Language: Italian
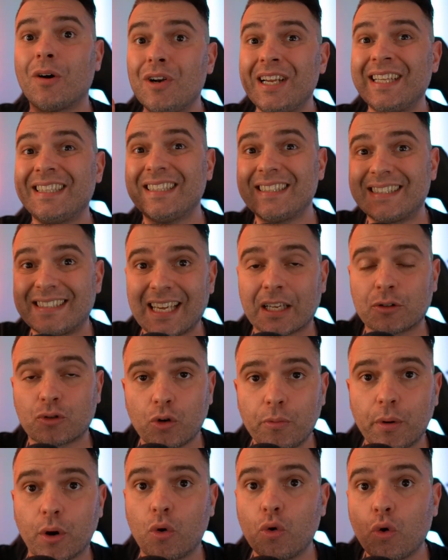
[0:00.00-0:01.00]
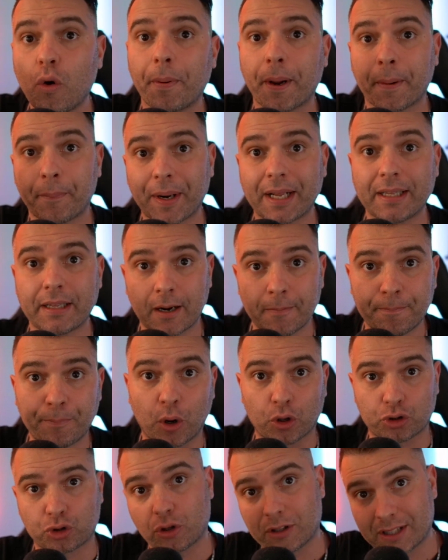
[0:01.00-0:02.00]
l'indiziato numero uno per prendere il
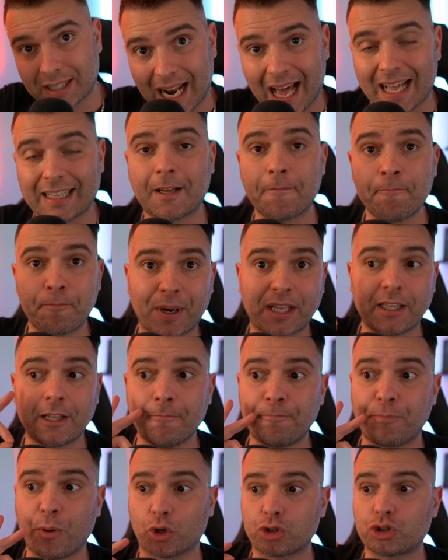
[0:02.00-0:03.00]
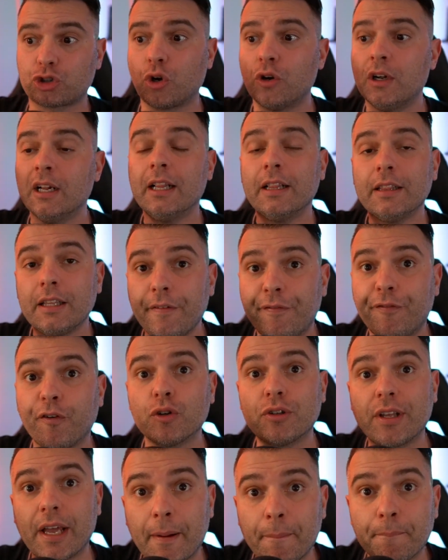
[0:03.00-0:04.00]
posto, Zlatan, prende il posto di
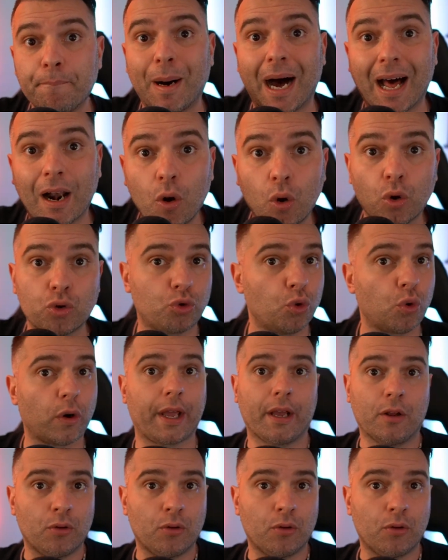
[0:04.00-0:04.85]
Fodé Ballo Touré.